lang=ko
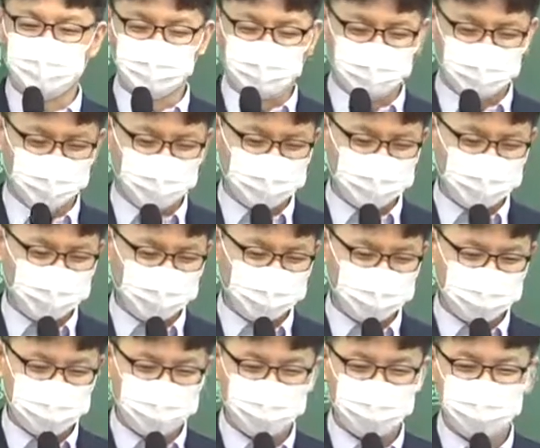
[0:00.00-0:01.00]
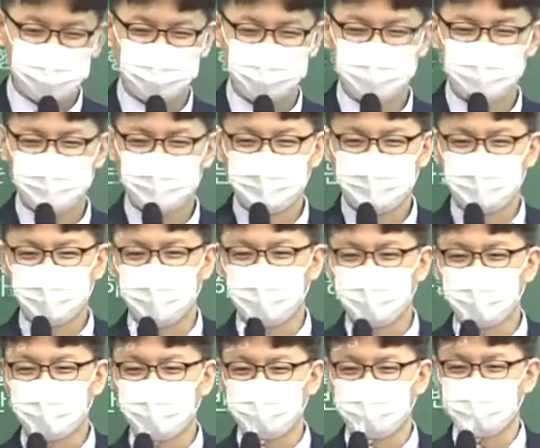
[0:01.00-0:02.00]
노량진 가서 이제
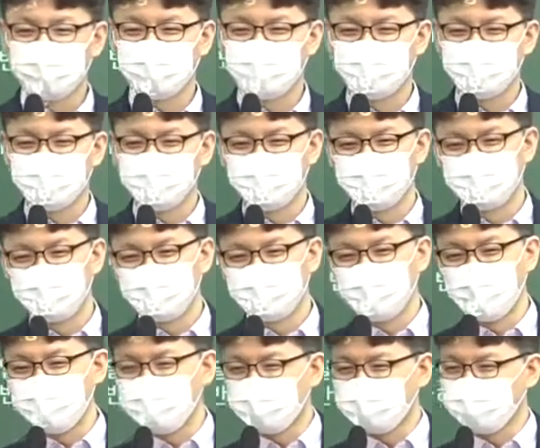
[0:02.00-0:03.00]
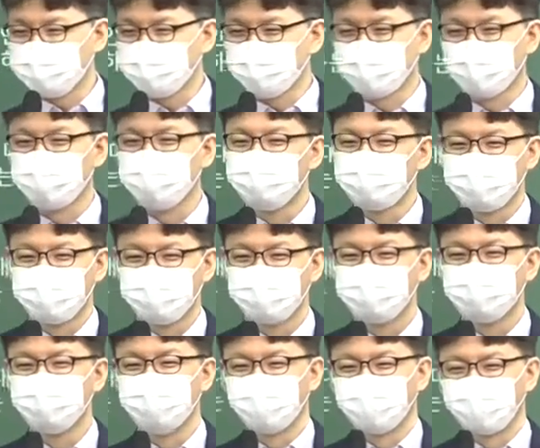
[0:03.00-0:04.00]
대인관계 개선을 위한 멤버십 트레이닝만
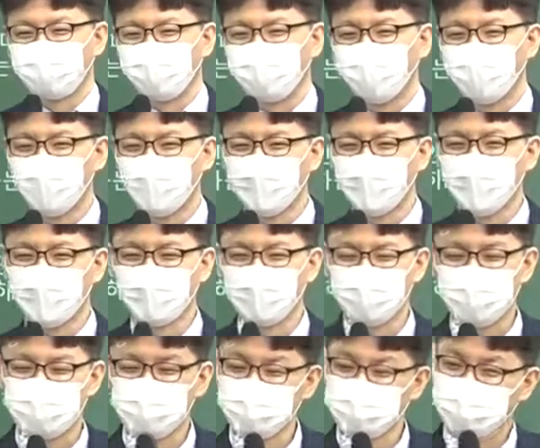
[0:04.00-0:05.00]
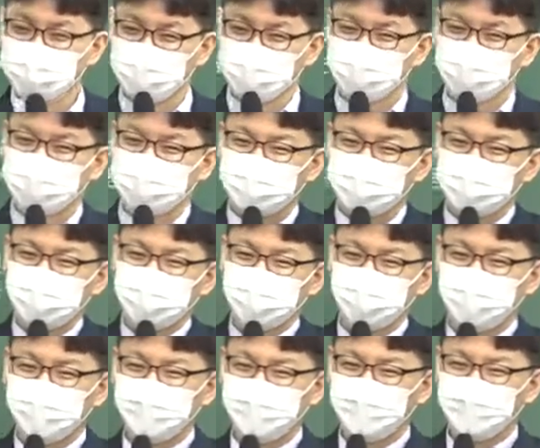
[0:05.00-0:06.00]
열심히 하고 PC방을 간다든가
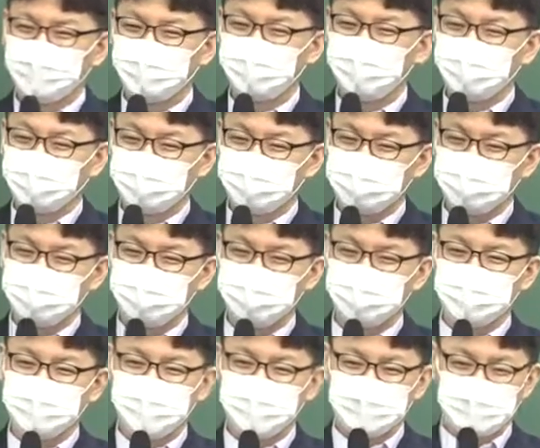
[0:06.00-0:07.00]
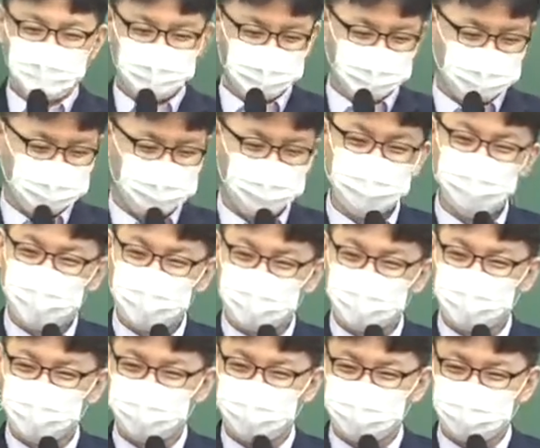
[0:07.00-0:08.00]
그런 게 버리면 그 주인
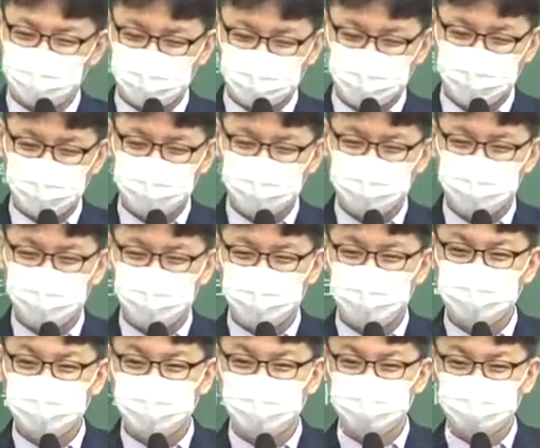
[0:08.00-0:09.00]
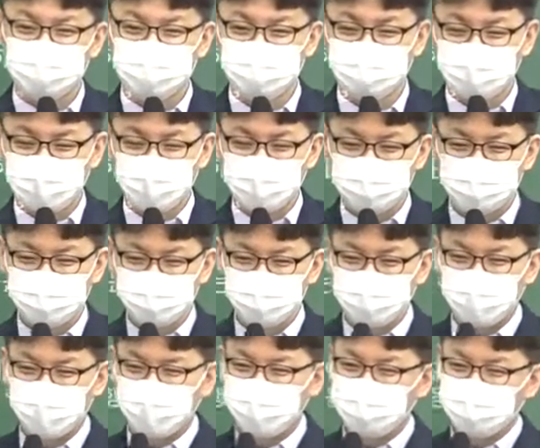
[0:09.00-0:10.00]
대리인 관계가 문제 발생할 수 있죠. 똑같죠. 우리
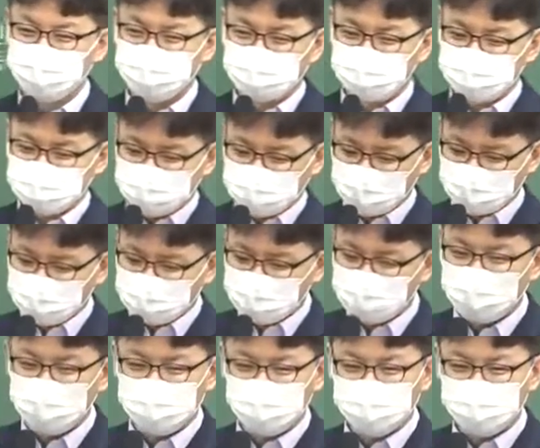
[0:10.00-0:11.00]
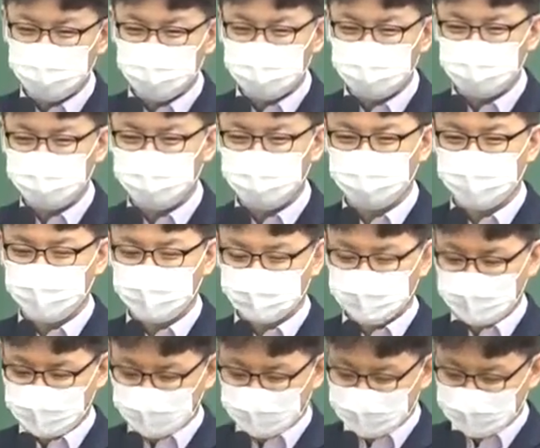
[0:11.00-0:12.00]
많이 봐서 사실 굉장히 흔하죠.
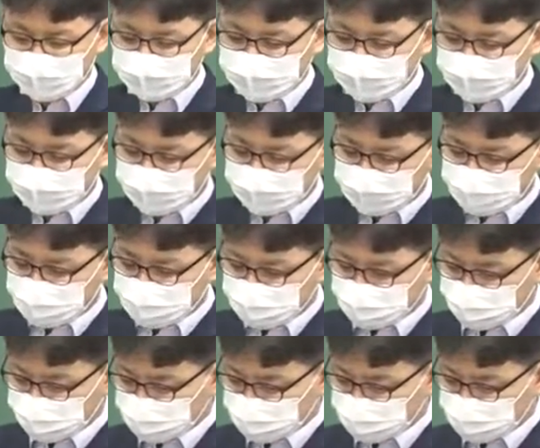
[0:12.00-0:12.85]
자,